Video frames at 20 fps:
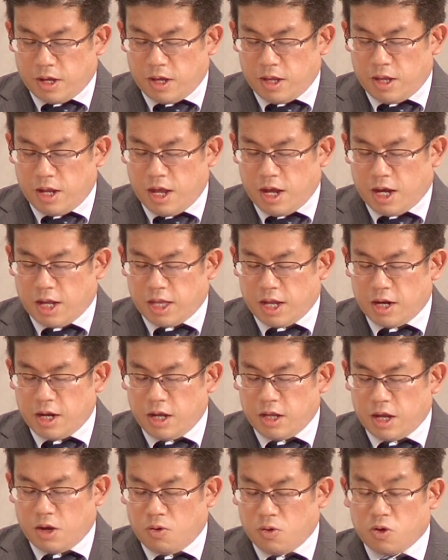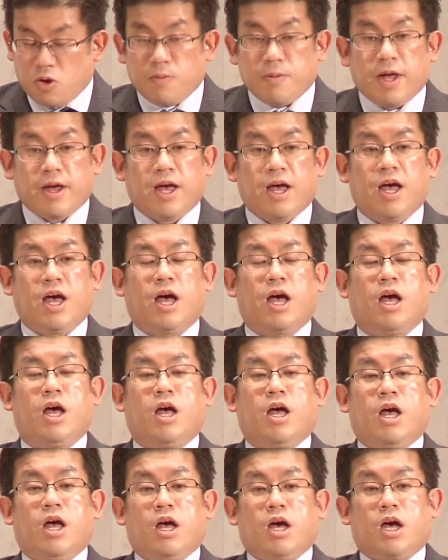餐で語られた言葉が
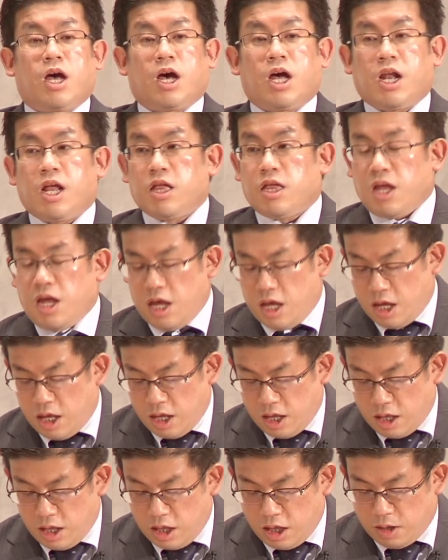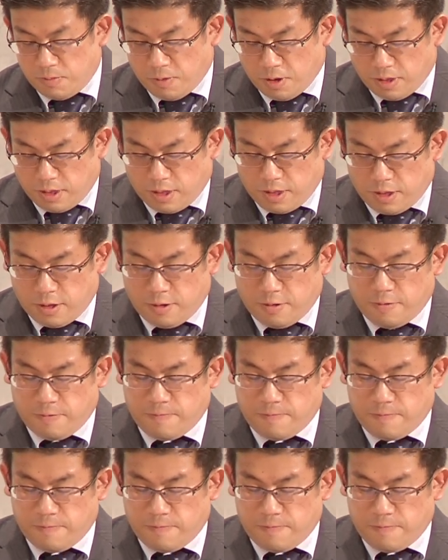書かれています。